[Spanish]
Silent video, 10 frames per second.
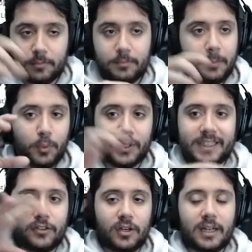eh, puedes
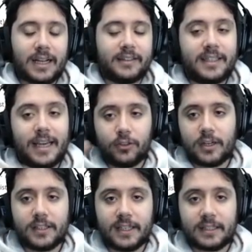seleccionar la cantidad y
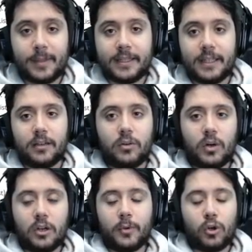donar directamente o
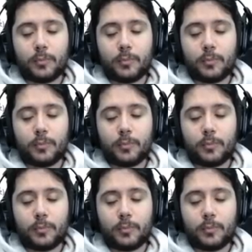a lo mejor,